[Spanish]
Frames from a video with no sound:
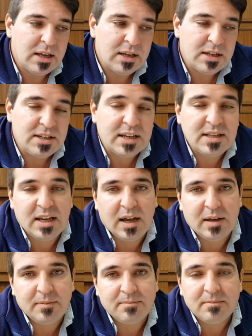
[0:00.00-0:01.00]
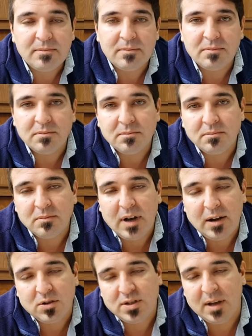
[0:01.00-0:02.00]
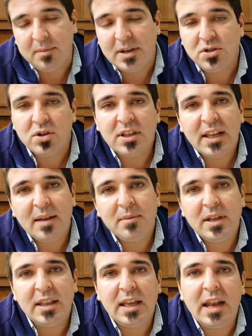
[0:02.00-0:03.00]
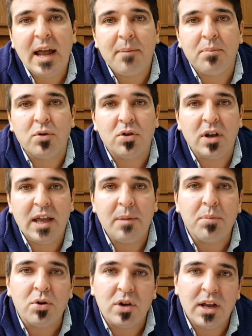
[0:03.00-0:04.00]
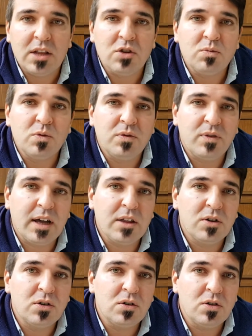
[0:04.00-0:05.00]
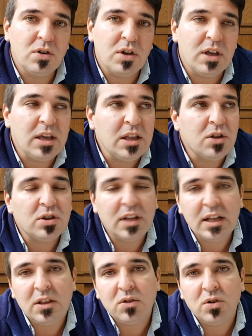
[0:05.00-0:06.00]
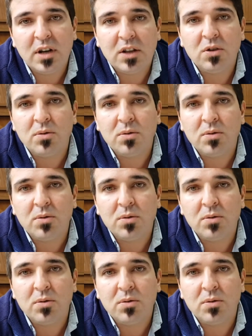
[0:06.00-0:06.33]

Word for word: ya sea, o sea, mayoritariamente era es por grano mufado y no tanto grano